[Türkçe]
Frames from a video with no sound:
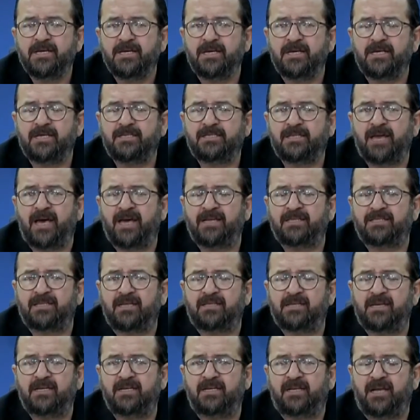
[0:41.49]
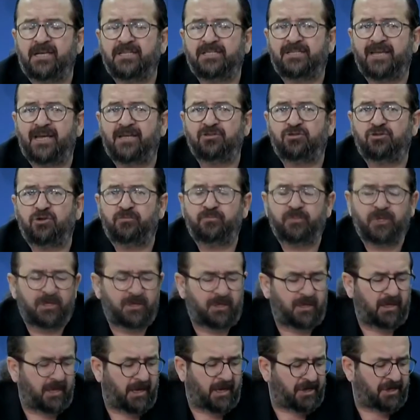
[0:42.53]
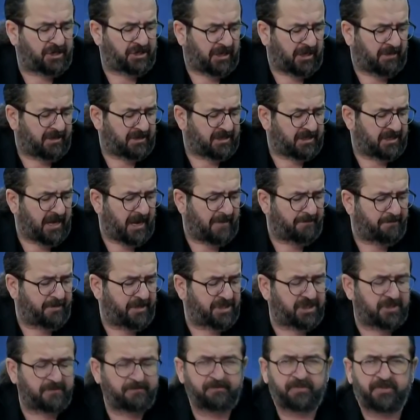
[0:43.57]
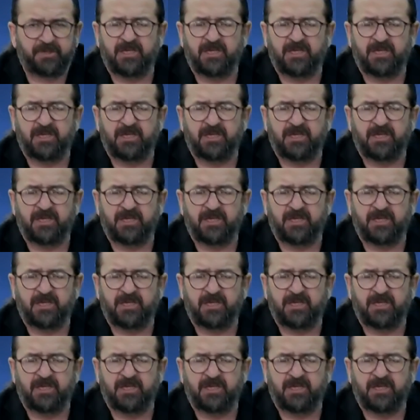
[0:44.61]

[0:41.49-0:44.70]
E, Sayın Tatar yine işte en son e, açıklamasını yapmış.